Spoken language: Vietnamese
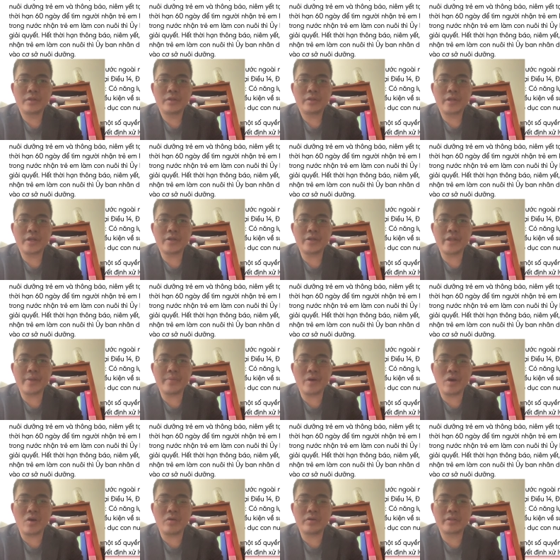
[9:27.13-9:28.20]
thì người giám
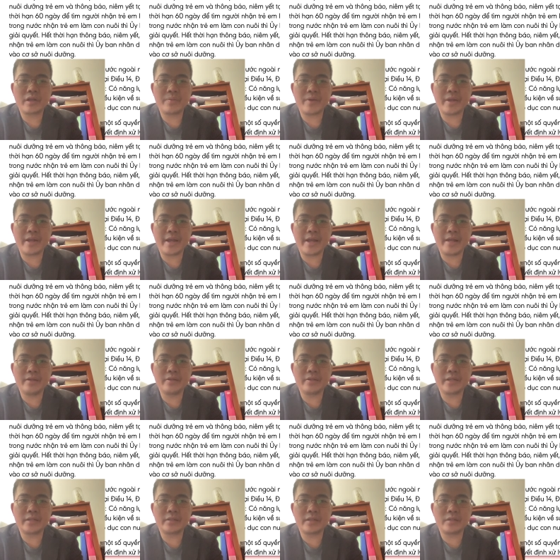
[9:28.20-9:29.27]
hộ cha mẹ đẻ người
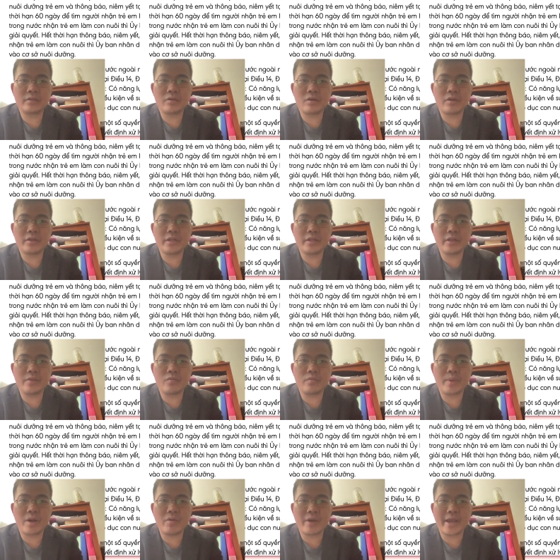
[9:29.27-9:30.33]
thân thích có trách nhiệm
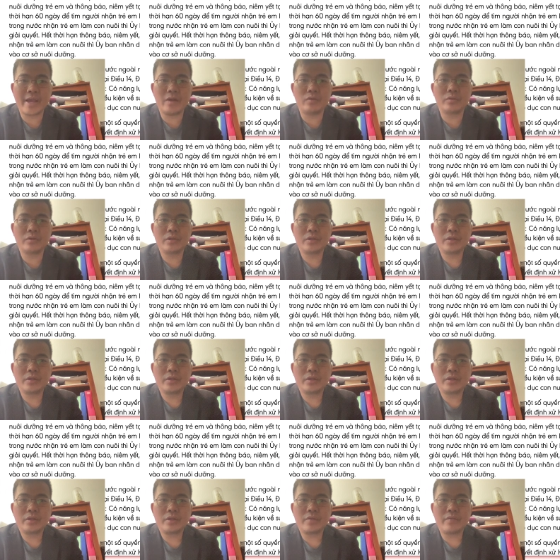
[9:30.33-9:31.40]
báo cáo
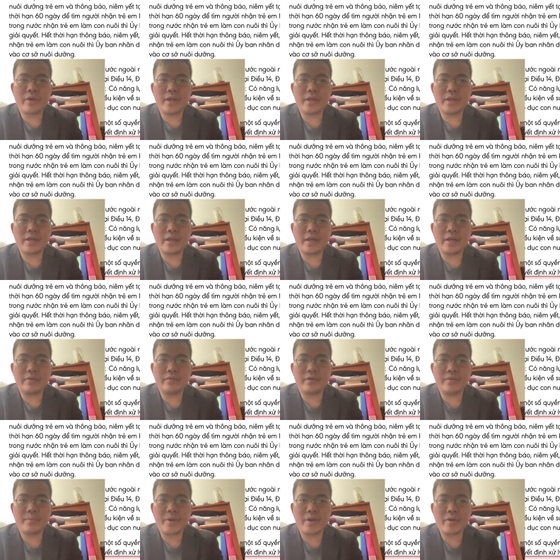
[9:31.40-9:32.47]
như vậy là
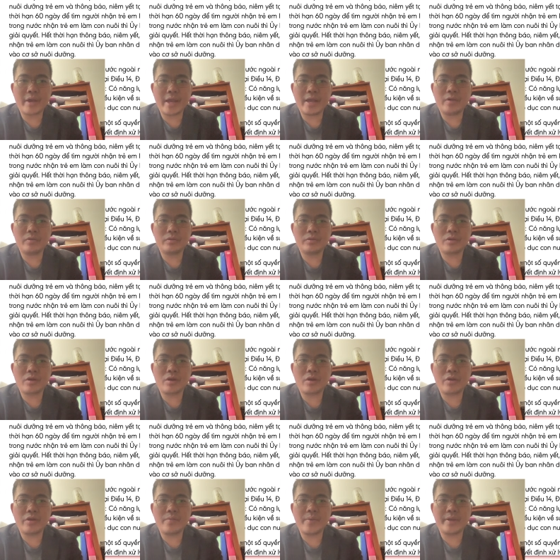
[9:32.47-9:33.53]
phải báo cáo cho
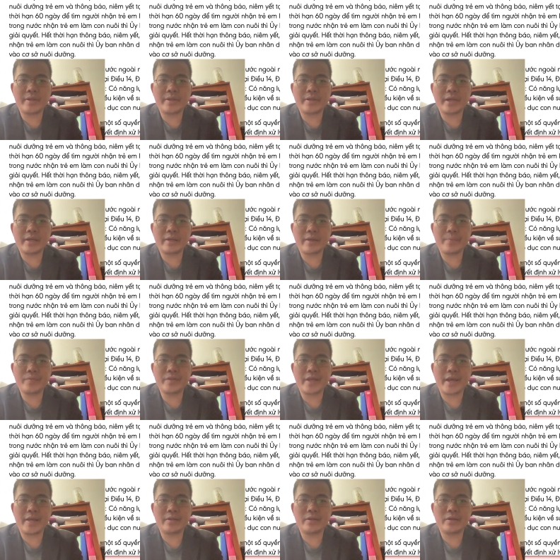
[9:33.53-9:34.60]
ủy ban nhân dân cấp
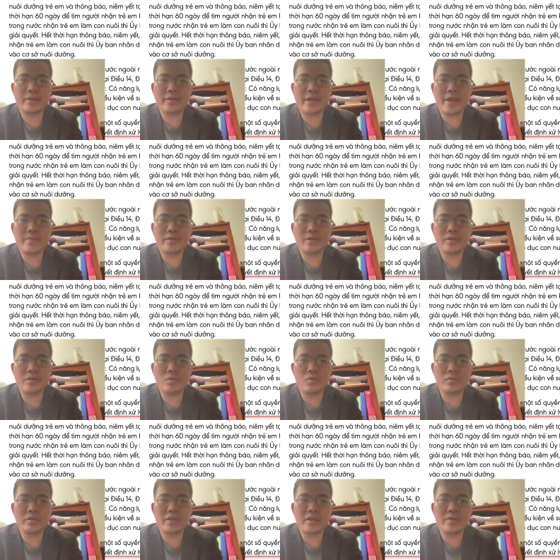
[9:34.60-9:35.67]
xã nơi trẻ em thường
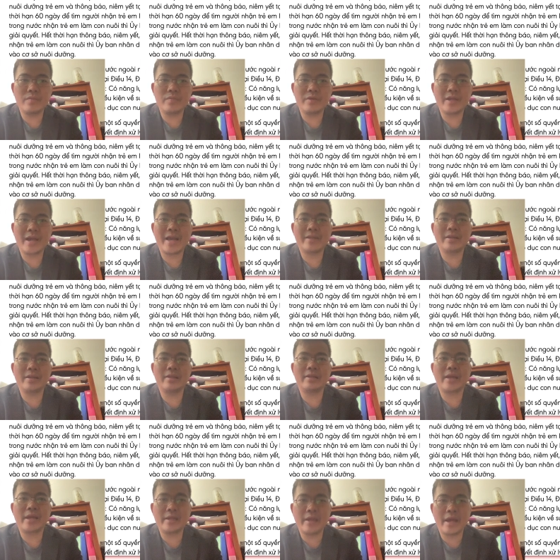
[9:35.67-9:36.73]
trú tìm gia đình
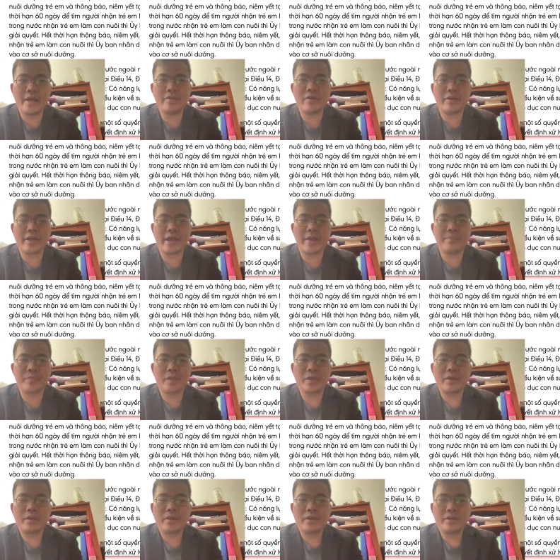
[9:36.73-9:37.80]
thay thế cho trẻ em
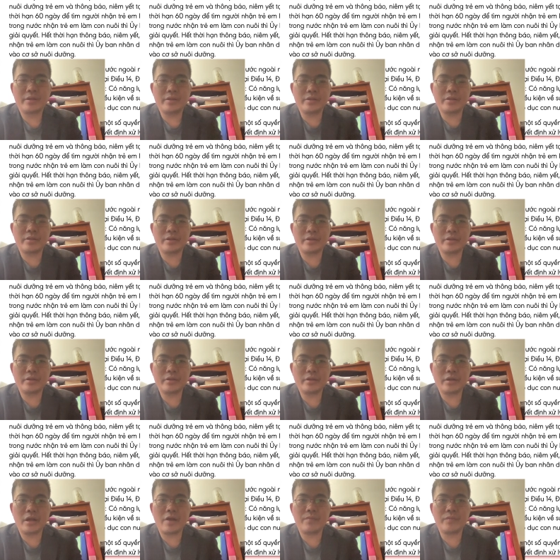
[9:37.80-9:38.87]
như
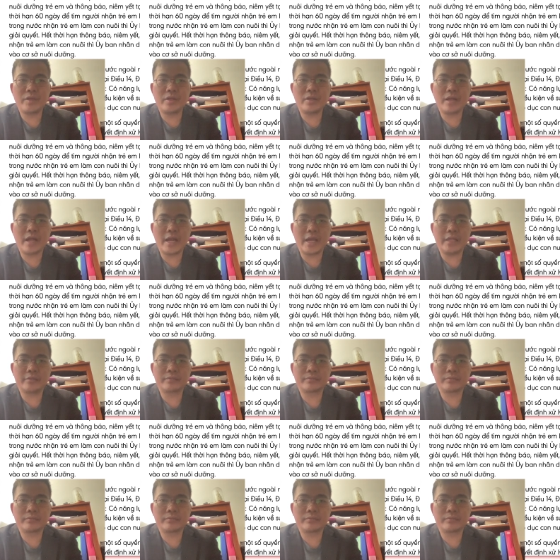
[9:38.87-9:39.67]
trường hợp như là